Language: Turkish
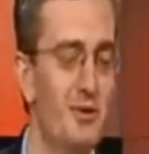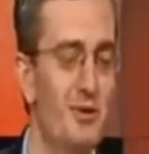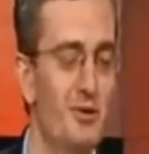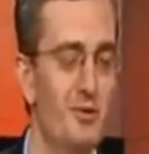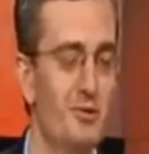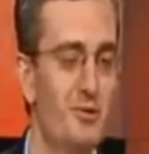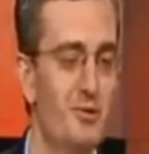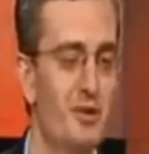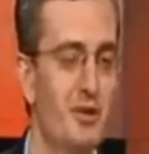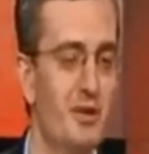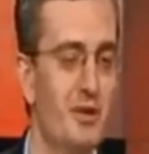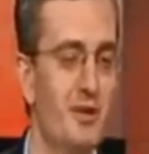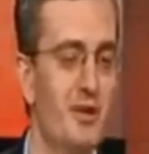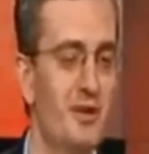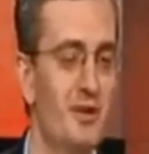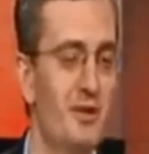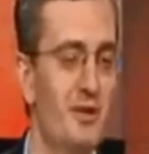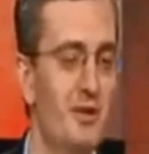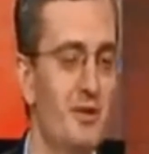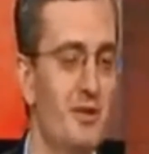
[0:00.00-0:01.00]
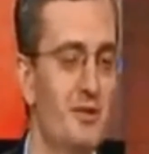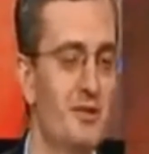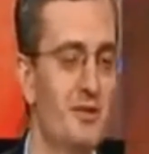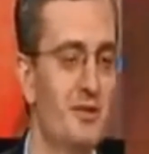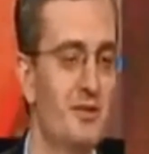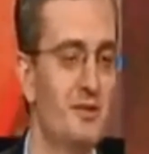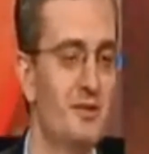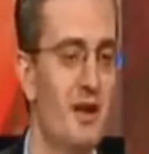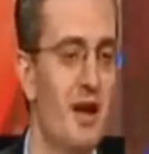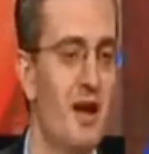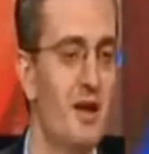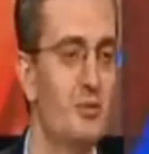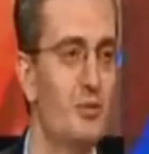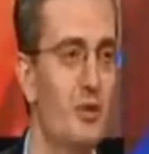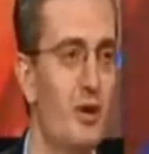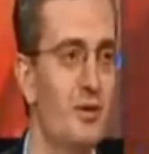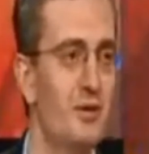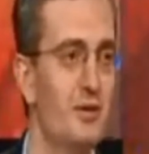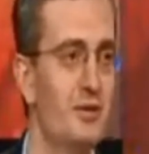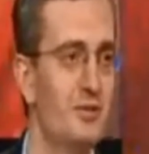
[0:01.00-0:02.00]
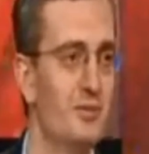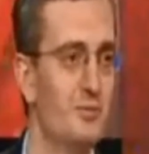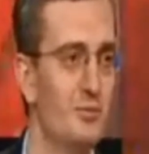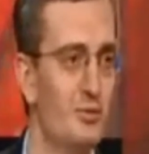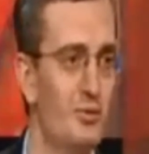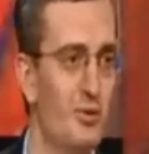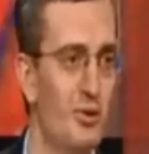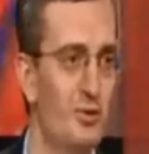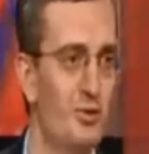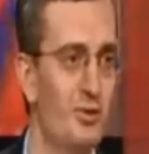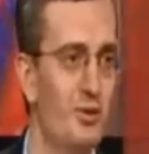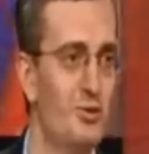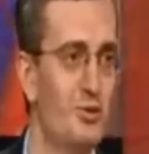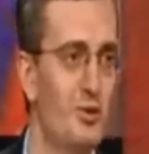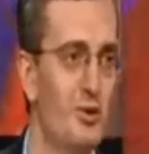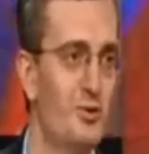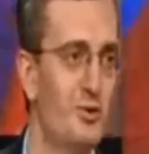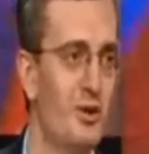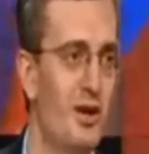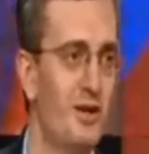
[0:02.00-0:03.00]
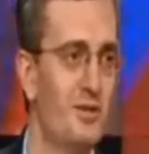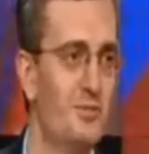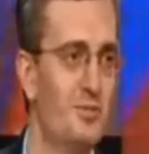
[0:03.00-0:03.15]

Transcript: Biliyoruz ki e, Erdoğan'ın bu noktada çok